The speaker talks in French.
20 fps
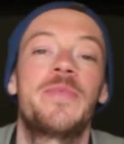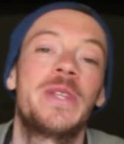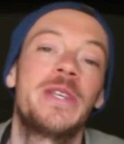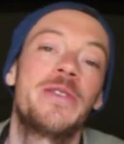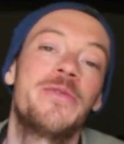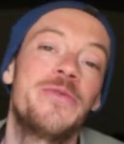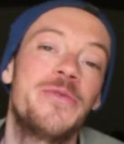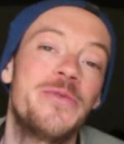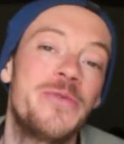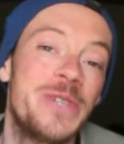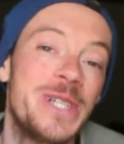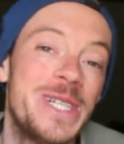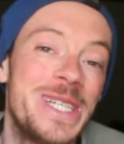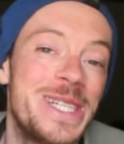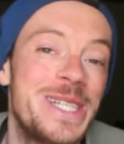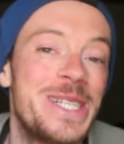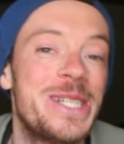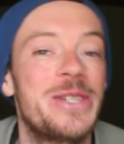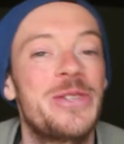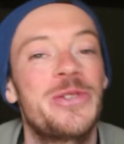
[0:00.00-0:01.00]
Et vous
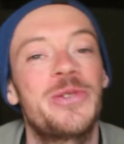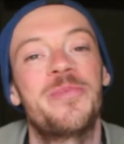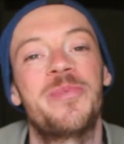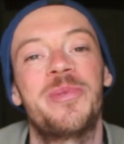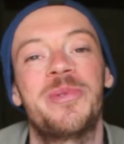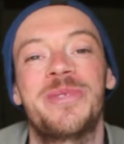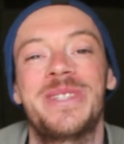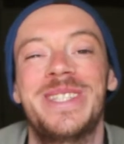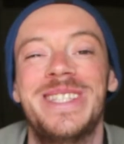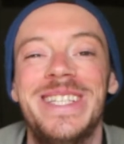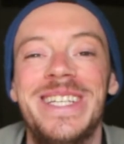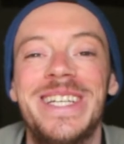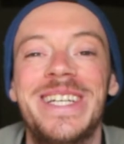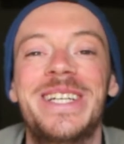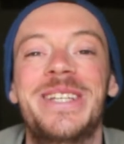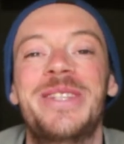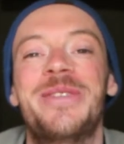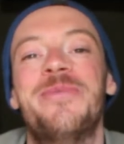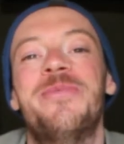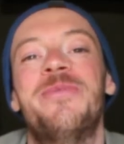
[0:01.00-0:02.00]
voyez, je pense
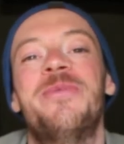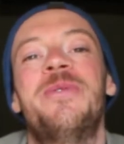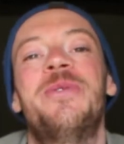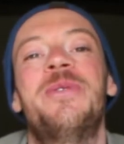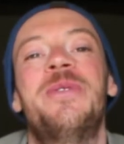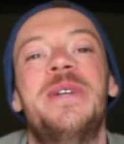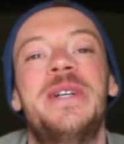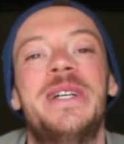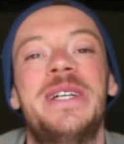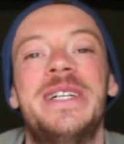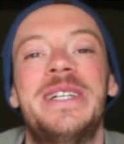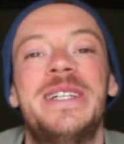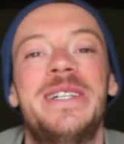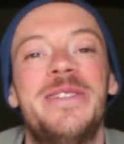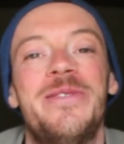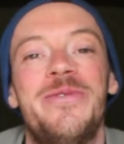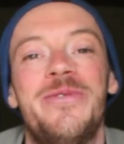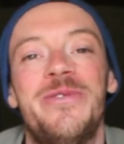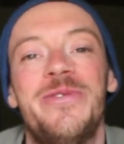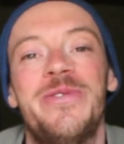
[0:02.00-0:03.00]
directement
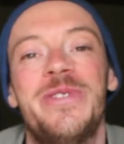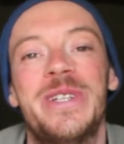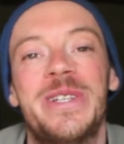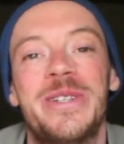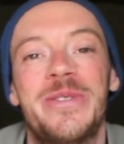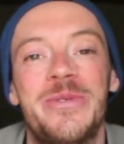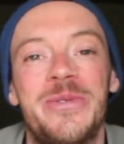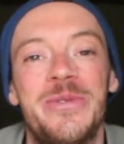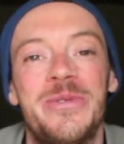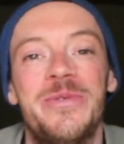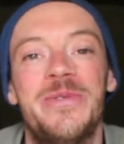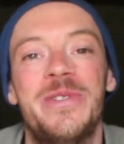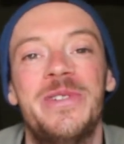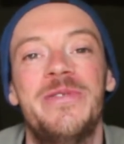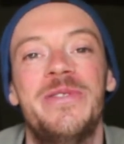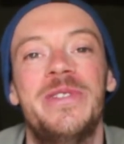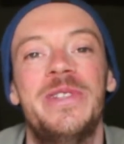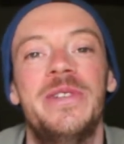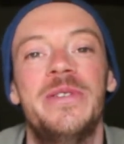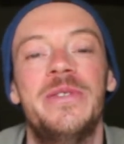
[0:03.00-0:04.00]
à vous faire une nouvelle
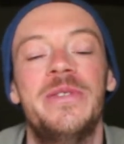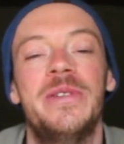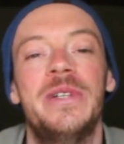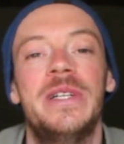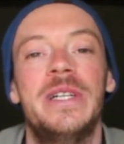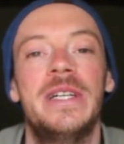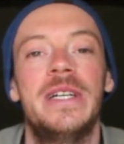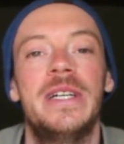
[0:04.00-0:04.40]
vidéo.